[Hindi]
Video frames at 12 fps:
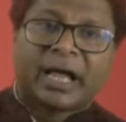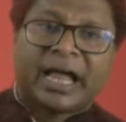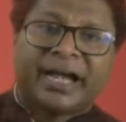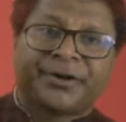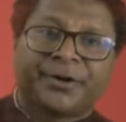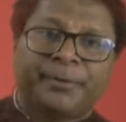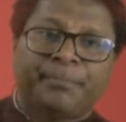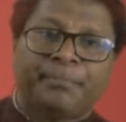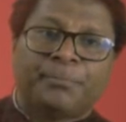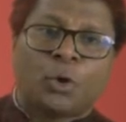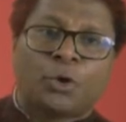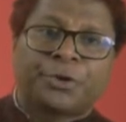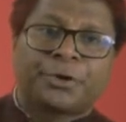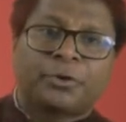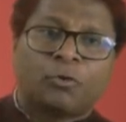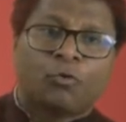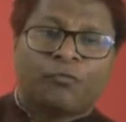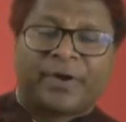एंड मोर
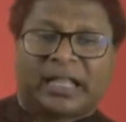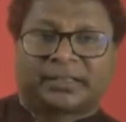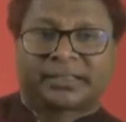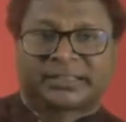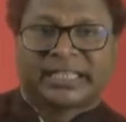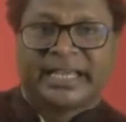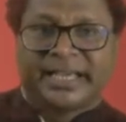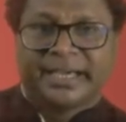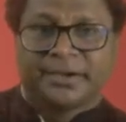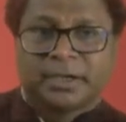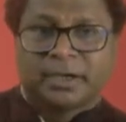वेल्थ सही है